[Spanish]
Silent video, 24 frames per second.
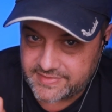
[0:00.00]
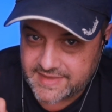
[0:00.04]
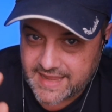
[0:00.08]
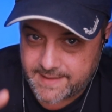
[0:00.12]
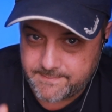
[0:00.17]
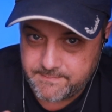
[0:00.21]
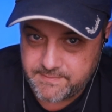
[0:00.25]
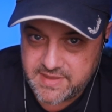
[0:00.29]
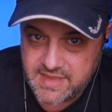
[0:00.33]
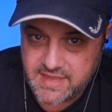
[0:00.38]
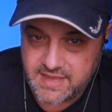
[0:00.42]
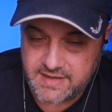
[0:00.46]

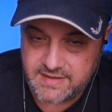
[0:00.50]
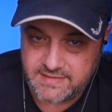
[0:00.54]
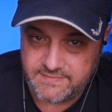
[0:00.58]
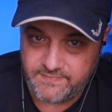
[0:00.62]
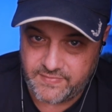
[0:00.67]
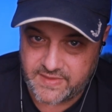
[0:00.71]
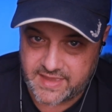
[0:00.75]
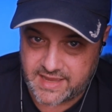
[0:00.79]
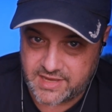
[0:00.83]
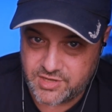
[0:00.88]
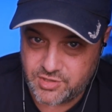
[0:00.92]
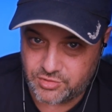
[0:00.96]

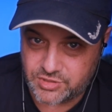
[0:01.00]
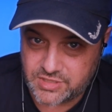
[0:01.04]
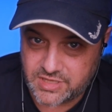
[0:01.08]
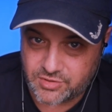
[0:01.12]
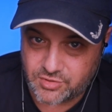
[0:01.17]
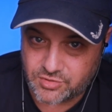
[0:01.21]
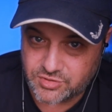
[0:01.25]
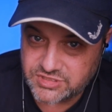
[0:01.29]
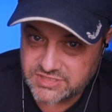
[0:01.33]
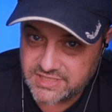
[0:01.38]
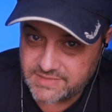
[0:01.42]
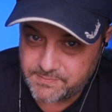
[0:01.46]
También hay otra
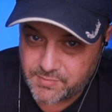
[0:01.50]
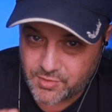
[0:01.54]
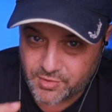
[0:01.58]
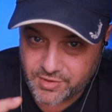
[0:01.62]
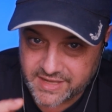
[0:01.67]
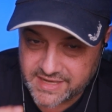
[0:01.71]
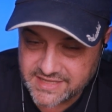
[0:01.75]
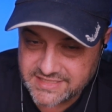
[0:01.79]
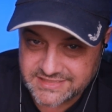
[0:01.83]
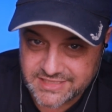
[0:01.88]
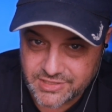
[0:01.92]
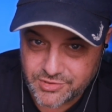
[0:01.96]
cosa,
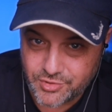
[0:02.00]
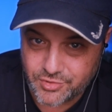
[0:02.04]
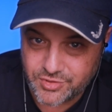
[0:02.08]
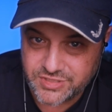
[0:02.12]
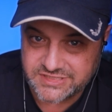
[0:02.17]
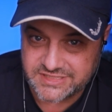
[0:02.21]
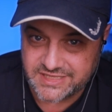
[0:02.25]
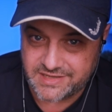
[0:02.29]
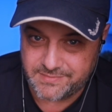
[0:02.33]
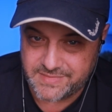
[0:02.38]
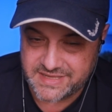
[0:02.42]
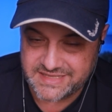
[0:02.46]
porque este no
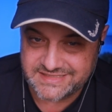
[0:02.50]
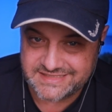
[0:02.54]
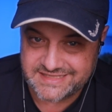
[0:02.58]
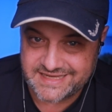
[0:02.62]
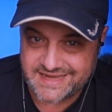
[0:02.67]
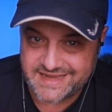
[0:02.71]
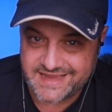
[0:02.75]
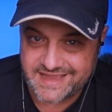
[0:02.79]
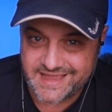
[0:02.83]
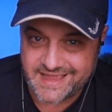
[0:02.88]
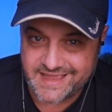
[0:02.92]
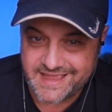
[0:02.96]
es el
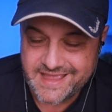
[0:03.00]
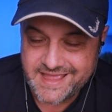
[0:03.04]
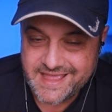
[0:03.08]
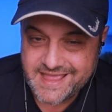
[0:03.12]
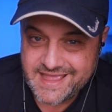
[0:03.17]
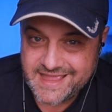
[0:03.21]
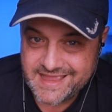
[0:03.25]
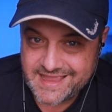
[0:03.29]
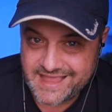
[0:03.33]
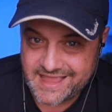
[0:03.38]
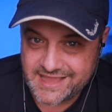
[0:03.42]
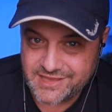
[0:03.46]
mensaje
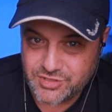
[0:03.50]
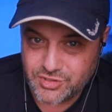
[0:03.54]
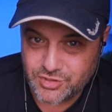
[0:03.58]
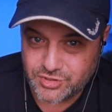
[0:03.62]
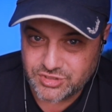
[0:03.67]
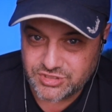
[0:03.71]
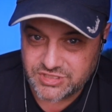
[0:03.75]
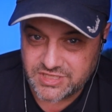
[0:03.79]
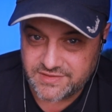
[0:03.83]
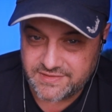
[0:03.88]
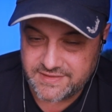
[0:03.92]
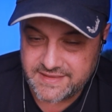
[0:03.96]
que yo
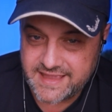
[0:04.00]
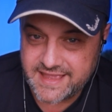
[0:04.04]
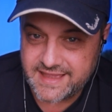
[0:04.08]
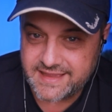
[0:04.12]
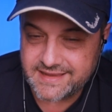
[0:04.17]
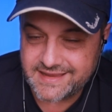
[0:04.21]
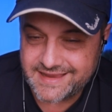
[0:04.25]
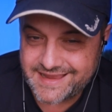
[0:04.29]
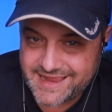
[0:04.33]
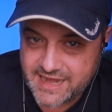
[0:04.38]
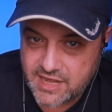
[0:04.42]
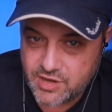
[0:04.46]
os
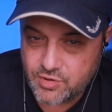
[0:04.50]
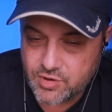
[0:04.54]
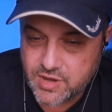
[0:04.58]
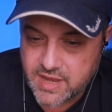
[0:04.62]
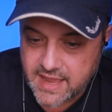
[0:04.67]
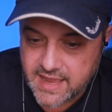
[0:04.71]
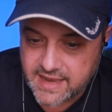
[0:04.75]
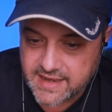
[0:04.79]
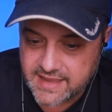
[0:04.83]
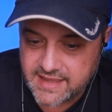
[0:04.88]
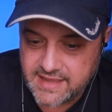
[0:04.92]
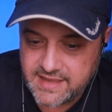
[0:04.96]
decía, creo
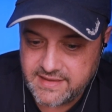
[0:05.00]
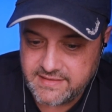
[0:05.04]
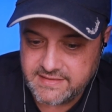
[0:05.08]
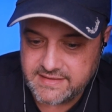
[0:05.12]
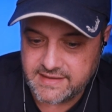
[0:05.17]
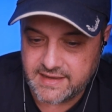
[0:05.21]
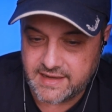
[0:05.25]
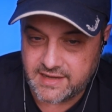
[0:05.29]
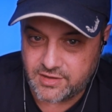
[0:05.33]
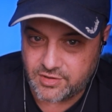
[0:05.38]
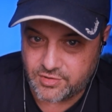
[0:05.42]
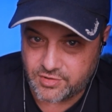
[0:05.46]
que aquí,
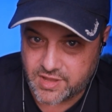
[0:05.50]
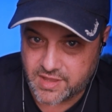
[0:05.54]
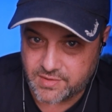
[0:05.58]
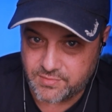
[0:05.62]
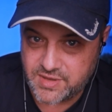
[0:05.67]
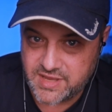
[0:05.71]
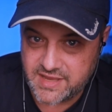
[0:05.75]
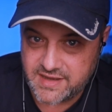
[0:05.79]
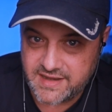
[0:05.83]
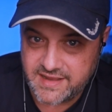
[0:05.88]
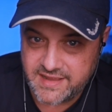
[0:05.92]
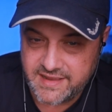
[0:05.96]
en lo que
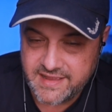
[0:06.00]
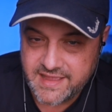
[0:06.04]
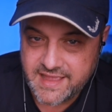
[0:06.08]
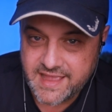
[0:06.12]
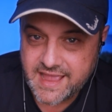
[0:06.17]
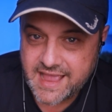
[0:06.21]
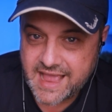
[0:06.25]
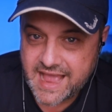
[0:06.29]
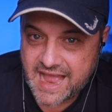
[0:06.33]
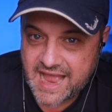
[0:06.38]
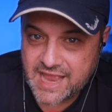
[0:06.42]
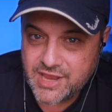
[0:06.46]
viene,
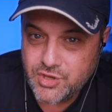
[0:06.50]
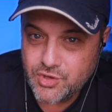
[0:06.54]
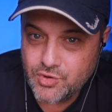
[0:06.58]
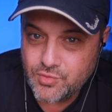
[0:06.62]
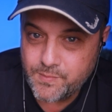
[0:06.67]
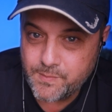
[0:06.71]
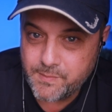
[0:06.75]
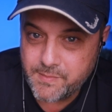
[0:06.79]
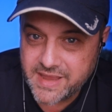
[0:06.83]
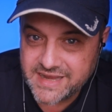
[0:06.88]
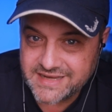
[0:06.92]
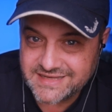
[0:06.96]
hay
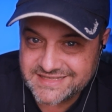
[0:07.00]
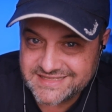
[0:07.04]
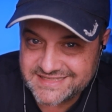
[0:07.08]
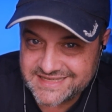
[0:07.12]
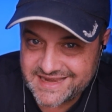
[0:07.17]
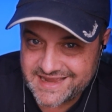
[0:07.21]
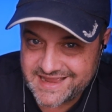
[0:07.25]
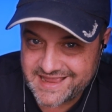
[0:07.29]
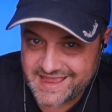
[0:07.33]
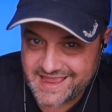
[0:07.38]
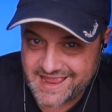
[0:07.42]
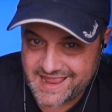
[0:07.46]
un
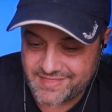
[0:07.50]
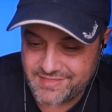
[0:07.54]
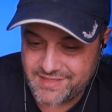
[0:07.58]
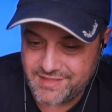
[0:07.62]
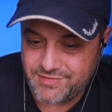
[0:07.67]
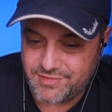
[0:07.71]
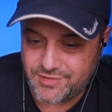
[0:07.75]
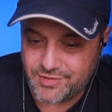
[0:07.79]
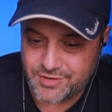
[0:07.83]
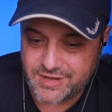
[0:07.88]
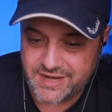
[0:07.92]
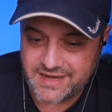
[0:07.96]
mensaje
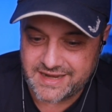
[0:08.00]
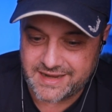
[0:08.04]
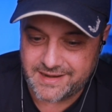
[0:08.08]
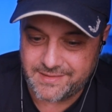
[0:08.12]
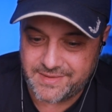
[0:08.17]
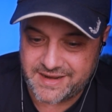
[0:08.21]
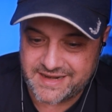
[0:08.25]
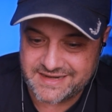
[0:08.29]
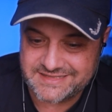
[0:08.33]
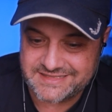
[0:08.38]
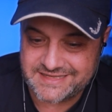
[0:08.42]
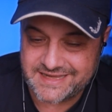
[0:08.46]
adicional
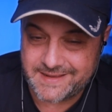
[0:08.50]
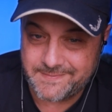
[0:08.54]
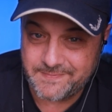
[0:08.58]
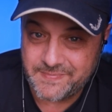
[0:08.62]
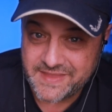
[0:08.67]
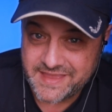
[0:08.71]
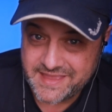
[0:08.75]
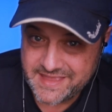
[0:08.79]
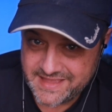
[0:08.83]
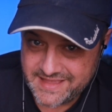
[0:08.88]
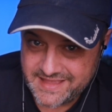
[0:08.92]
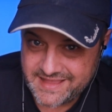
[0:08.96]
al Barça
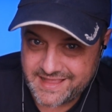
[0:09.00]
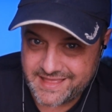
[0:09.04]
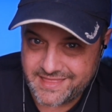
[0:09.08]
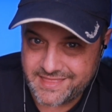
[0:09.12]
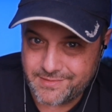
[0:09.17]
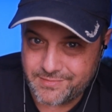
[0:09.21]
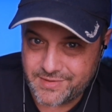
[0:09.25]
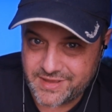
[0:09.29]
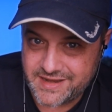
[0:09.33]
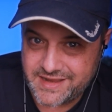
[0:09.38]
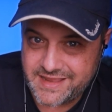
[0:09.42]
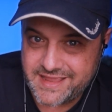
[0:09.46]
que
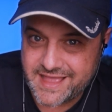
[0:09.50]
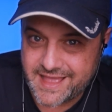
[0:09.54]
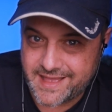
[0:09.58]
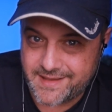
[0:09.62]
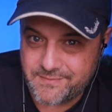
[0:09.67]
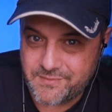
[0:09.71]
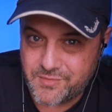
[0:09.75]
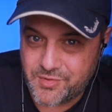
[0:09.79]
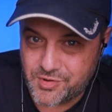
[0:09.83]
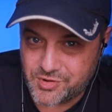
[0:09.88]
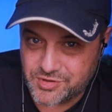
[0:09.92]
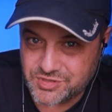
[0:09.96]

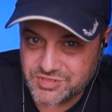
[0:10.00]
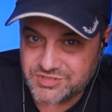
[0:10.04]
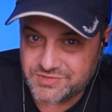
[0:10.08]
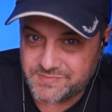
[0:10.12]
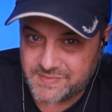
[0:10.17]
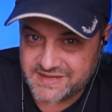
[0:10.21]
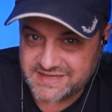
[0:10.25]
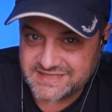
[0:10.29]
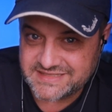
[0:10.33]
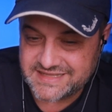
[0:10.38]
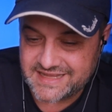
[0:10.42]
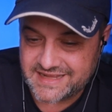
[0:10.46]
deberíamos
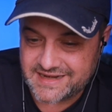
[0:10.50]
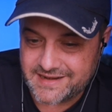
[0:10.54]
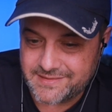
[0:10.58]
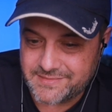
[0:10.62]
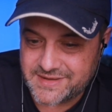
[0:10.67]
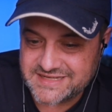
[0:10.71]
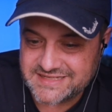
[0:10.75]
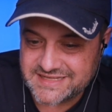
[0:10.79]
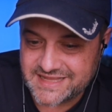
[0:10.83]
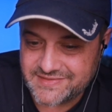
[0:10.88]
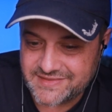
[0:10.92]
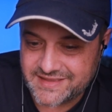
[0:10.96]
prestarle
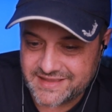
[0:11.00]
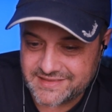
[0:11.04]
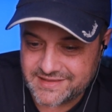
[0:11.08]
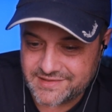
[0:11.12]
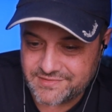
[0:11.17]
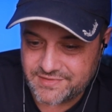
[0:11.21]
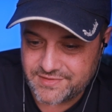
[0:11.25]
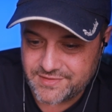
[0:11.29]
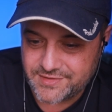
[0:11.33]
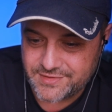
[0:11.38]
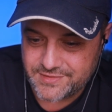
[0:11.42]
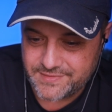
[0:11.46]
bastante
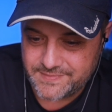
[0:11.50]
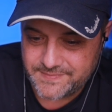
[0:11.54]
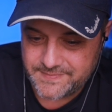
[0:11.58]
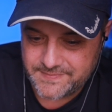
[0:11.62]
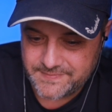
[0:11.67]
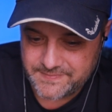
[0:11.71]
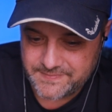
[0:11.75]
atención.